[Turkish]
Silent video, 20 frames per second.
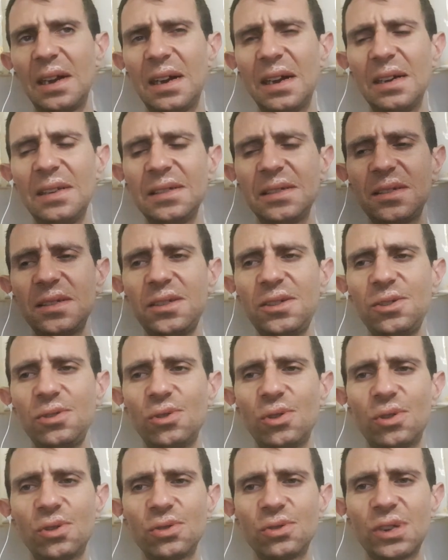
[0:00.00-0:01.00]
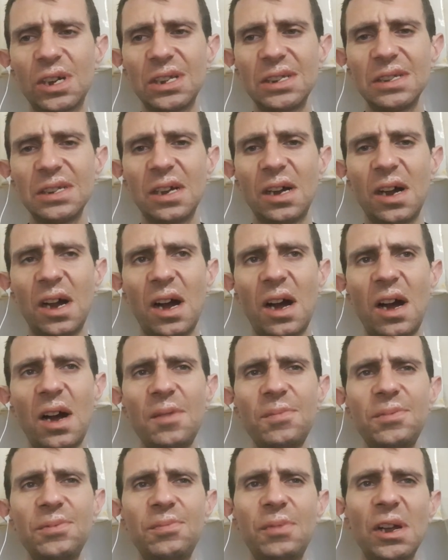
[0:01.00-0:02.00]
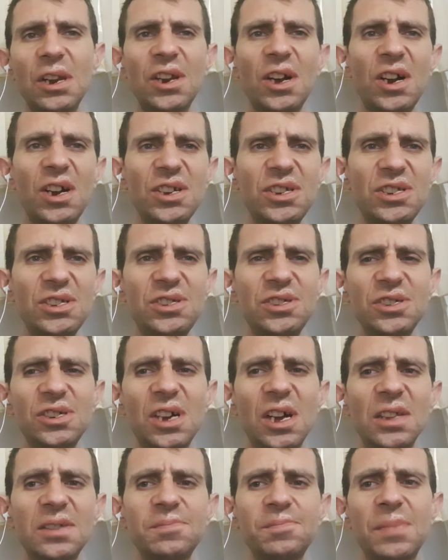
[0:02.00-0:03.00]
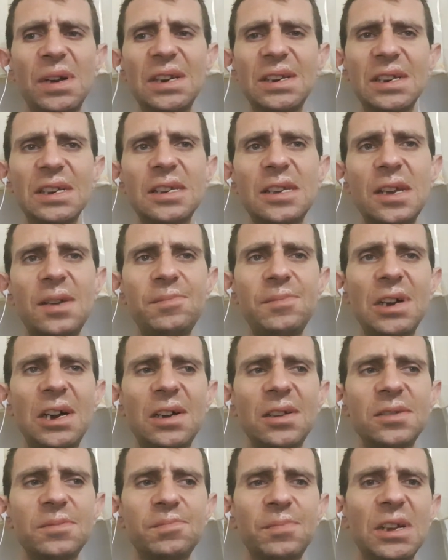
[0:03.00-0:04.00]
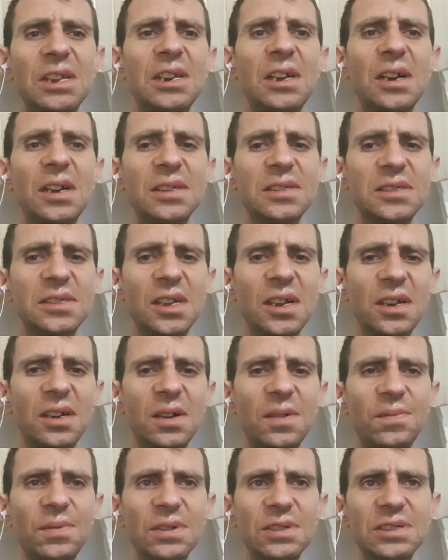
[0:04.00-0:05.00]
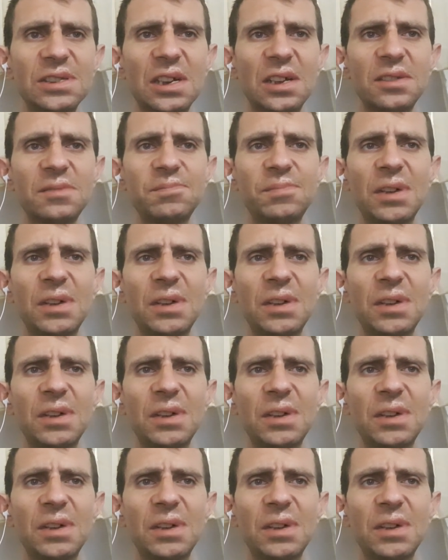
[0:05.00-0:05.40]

Hani gidiyor oradan abi bana ayıcık at, bana gemi at, bana aslan kafası at,